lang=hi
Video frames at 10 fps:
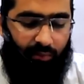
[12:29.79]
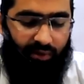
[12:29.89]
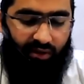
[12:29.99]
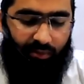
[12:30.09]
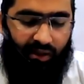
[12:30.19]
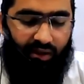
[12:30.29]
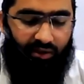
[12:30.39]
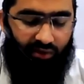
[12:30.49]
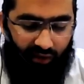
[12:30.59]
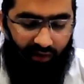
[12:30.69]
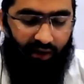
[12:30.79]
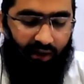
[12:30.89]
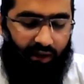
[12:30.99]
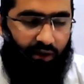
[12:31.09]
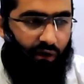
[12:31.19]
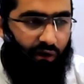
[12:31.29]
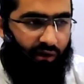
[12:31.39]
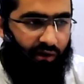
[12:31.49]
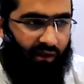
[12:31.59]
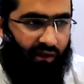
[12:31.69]
बिल बातिल
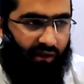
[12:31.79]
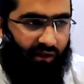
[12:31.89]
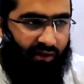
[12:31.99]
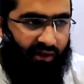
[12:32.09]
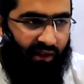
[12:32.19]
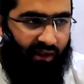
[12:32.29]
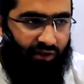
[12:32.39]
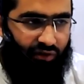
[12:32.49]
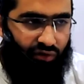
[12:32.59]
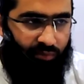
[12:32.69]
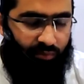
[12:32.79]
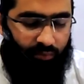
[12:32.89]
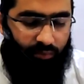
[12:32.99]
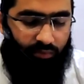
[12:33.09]
और नहा ना तुम